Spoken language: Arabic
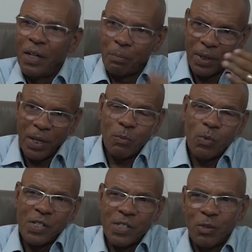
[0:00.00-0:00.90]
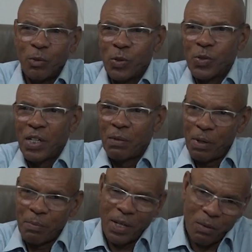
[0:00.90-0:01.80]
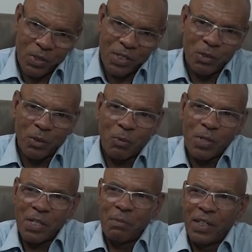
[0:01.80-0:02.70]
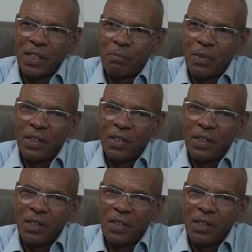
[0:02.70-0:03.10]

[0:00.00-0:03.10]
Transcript: ابري ان موا نزيدو دوزيام ابري ان موا نزيدو تروازيام ايكيب